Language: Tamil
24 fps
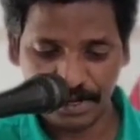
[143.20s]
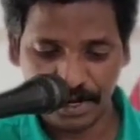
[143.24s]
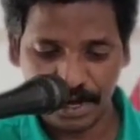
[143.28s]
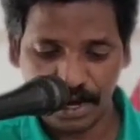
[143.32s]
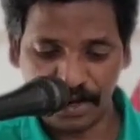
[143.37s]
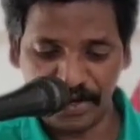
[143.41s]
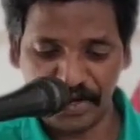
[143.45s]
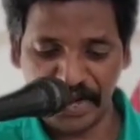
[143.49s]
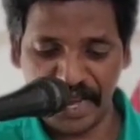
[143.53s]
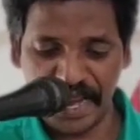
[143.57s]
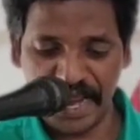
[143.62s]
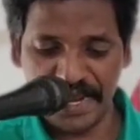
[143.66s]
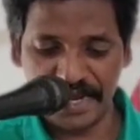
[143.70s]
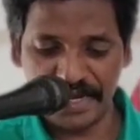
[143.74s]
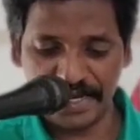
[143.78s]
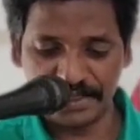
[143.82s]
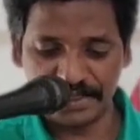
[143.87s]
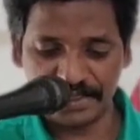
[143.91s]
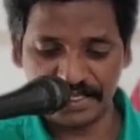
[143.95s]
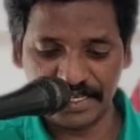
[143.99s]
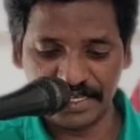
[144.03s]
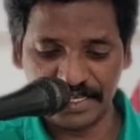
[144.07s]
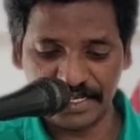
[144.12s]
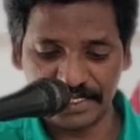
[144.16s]
அநேக
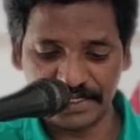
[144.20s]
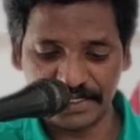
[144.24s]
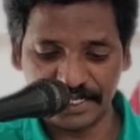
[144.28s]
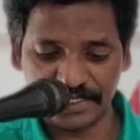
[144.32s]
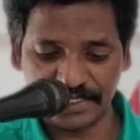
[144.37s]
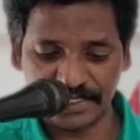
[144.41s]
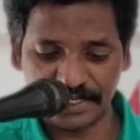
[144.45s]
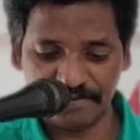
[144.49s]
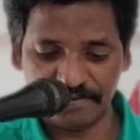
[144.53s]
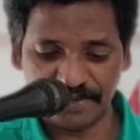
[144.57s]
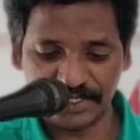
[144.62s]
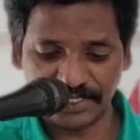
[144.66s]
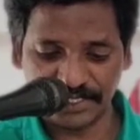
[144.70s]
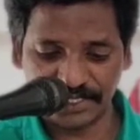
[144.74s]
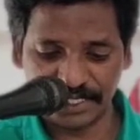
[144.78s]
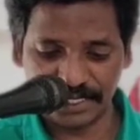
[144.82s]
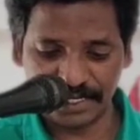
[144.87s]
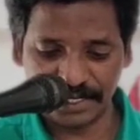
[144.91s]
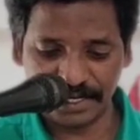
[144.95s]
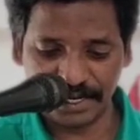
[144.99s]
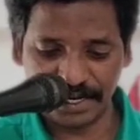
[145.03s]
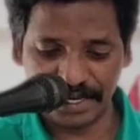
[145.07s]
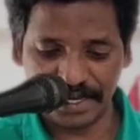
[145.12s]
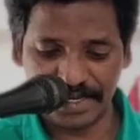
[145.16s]
தீர்க்கதரிச
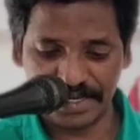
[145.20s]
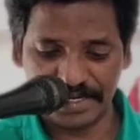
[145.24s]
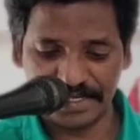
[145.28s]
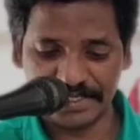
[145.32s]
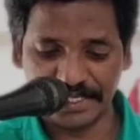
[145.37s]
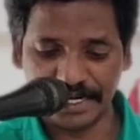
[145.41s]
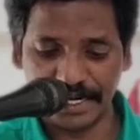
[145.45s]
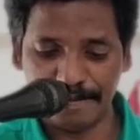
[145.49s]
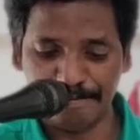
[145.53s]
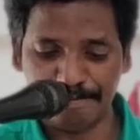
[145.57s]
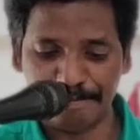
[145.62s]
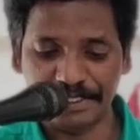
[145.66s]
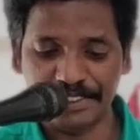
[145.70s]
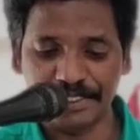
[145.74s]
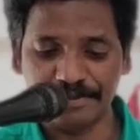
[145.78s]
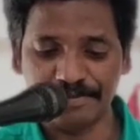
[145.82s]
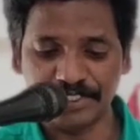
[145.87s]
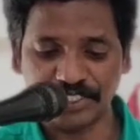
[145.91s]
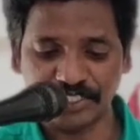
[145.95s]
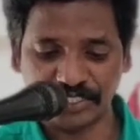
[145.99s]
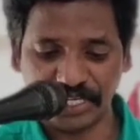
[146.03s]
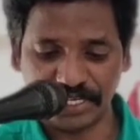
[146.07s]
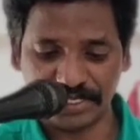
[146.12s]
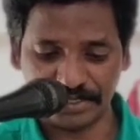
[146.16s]
வசனங்களை இதில்
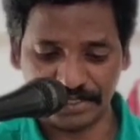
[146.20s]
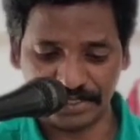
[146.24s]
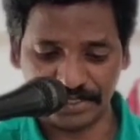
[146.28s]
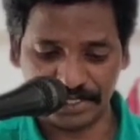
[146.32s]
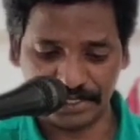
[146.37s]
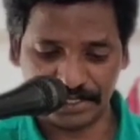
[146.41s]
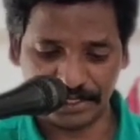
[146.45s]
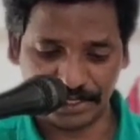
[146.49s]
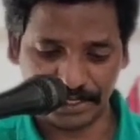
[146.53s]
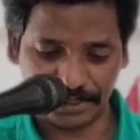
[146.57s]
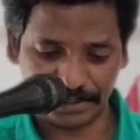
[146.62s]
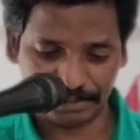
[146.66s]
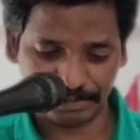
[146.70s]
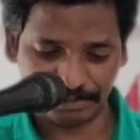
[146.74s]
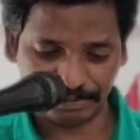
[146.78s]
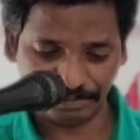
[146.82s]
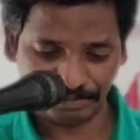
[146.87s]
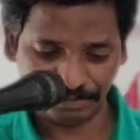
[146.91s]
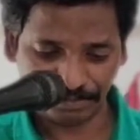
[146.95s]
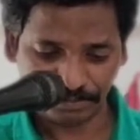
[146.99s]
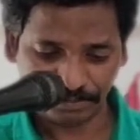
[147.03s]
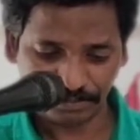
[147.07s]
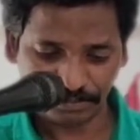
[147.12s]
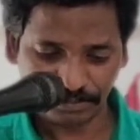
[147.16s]
பதிவு செய்திருக்கிறார்
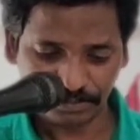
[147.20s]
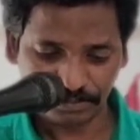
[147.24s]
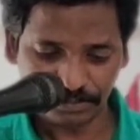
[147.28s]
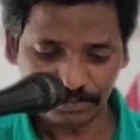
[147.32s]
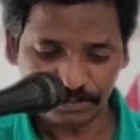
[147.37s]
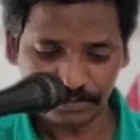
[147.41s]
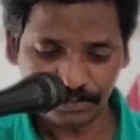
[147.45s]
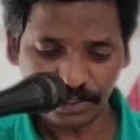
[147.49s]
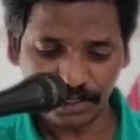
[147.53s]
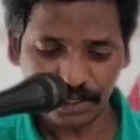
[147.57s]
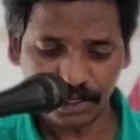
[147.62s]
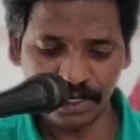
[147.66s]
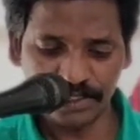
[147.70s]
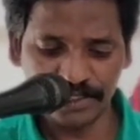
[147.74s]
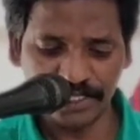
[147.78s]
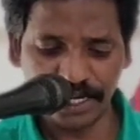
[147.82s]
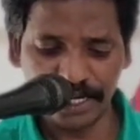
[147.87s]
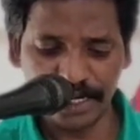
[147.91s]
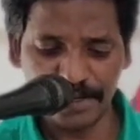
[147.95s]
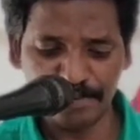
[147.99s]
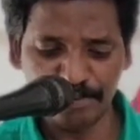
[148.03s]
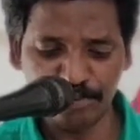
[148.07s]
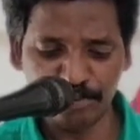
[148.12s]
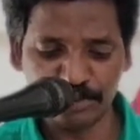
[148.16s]

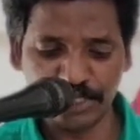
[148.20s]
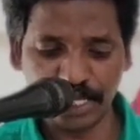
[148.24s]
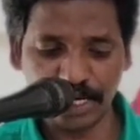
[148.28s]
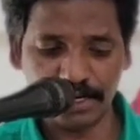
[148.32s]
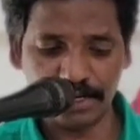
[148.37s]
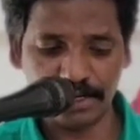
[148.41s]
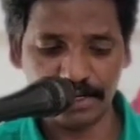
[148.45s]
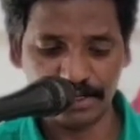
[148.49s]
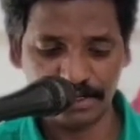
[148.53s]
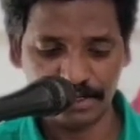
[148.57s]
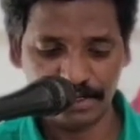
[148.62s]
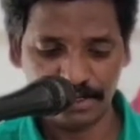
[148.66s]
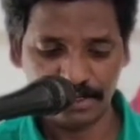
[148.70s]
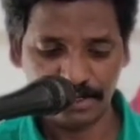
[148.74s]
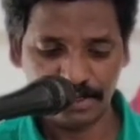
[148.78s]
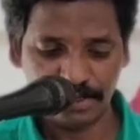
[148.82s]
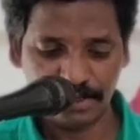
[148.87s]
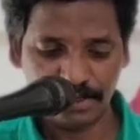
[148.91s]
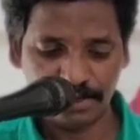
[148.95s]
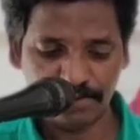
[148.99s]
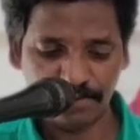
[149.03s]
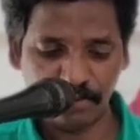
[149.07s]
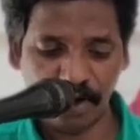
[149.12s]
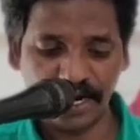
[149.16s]
அதில் முதல்
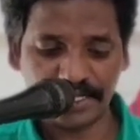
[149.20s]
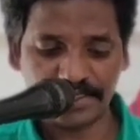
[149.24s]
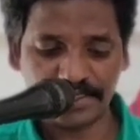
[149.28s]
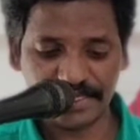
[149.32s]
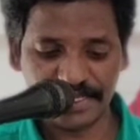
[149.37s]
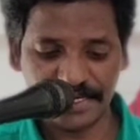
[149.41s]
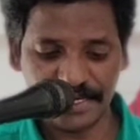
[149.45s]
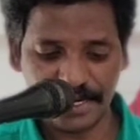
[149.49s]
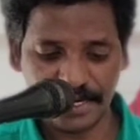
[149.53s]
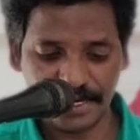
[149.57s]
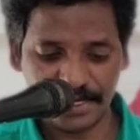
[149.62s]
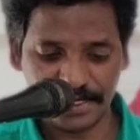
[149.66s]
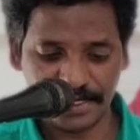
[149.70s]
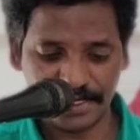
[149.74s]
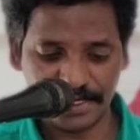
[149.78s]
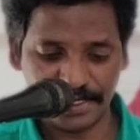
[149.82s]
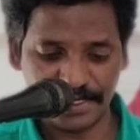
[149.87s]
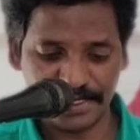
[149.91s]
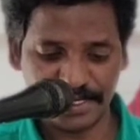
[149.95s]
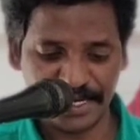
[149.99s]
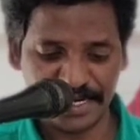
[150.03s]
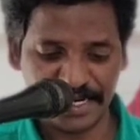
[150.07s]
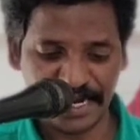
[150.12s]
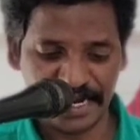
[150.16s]
வார்த்தையாக
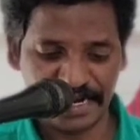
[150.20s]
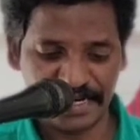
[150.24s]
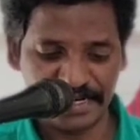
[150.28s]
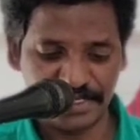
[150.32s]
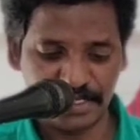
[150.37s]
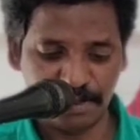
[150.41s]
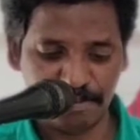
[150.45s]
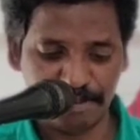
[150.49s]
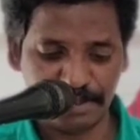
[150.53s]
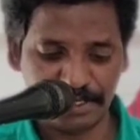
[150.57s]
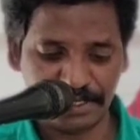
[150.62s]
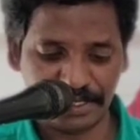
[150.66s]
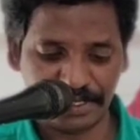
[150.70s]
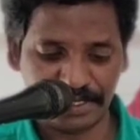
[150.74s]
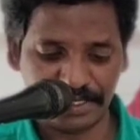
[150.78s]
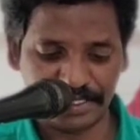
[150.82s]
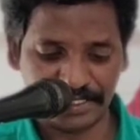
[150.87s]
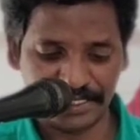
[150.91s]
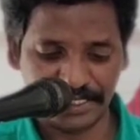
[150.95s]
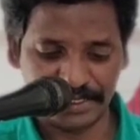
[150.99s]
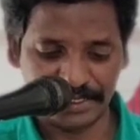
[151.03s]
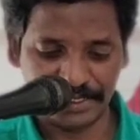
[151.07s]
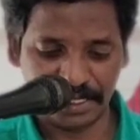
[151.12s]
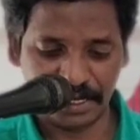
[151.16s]
என்ன
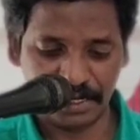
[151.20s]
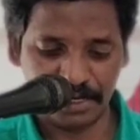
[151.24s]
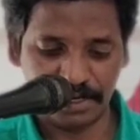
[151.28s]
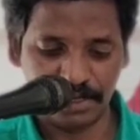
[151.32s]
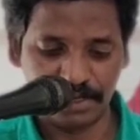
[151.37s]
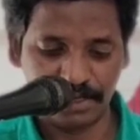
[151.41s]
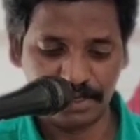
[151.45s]
எழுதப்பட்டிருக்கிறது என்றால்